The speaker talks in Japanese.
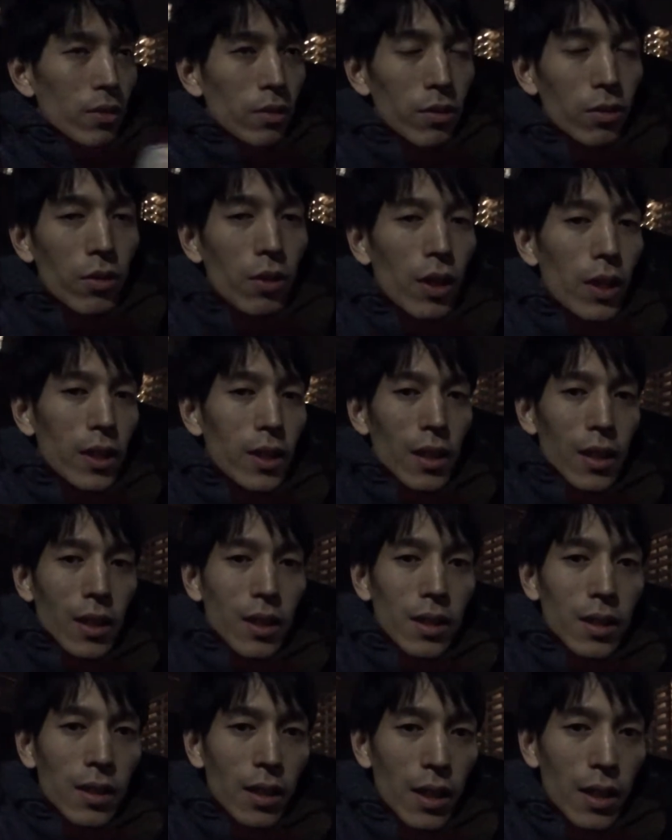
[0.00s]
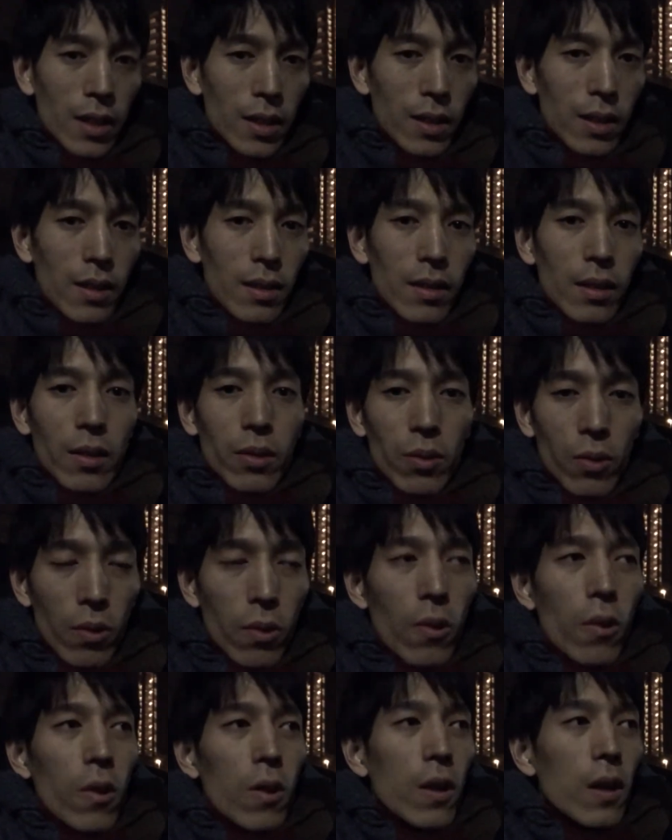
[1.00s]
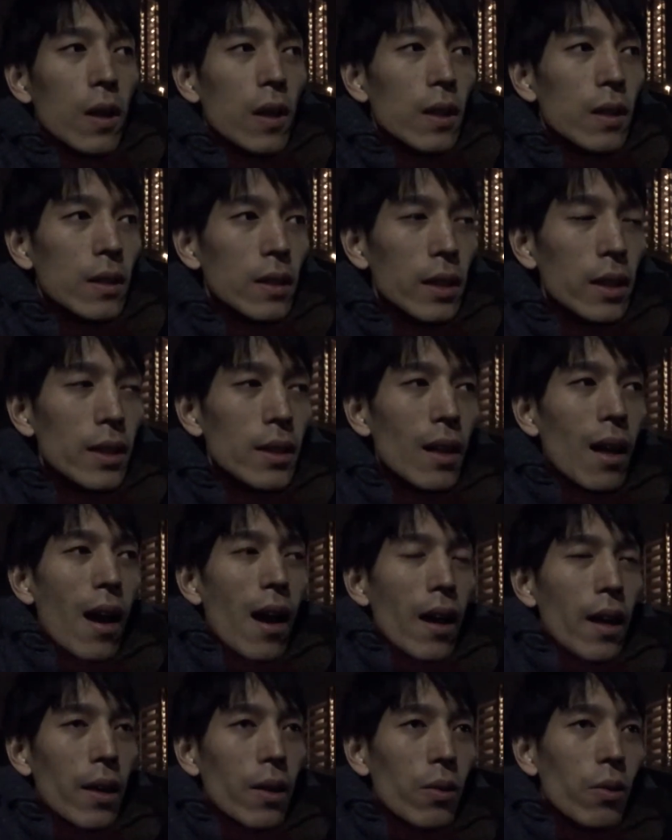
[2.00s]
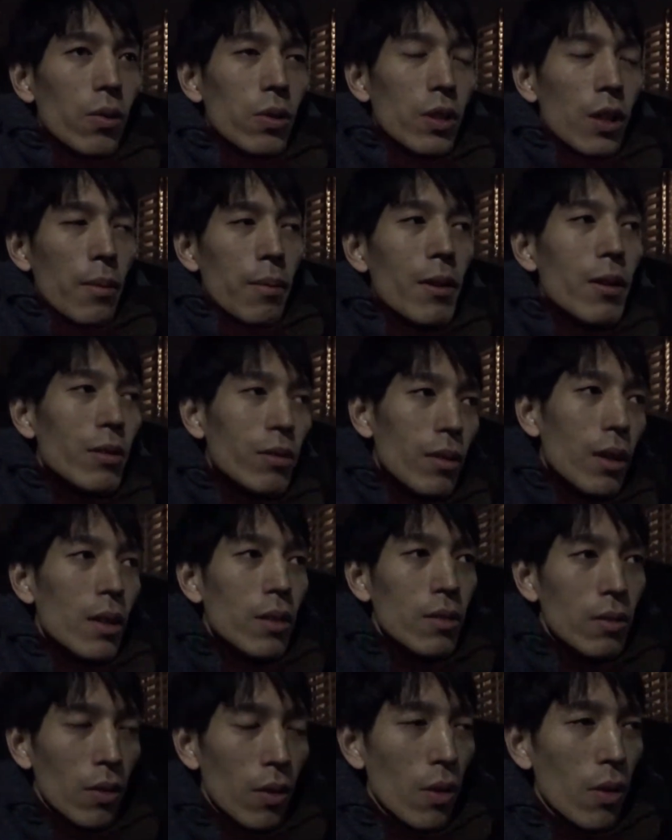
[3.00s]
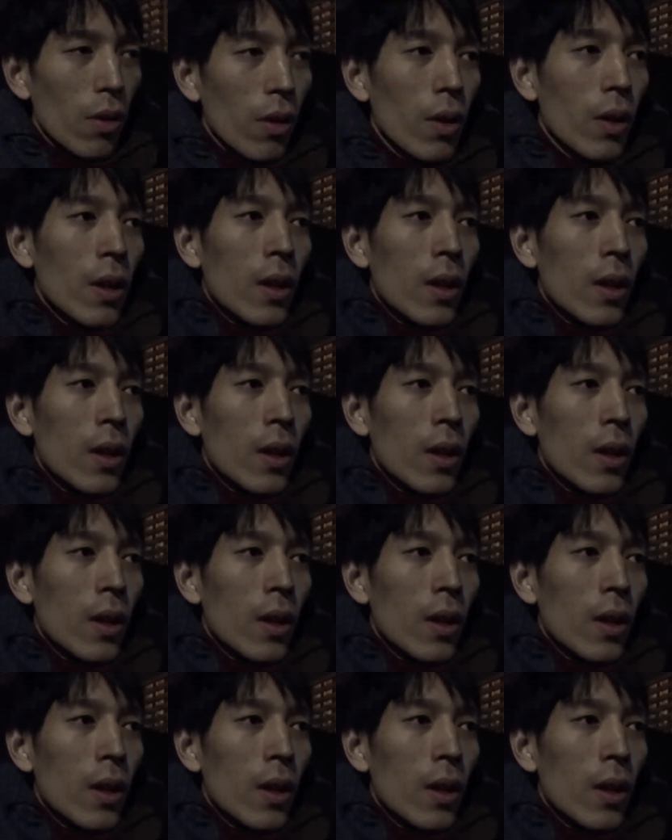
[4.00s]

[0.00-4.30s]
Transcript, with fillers: う動かしたりしないんですけどいざ英語をしゃべるとなると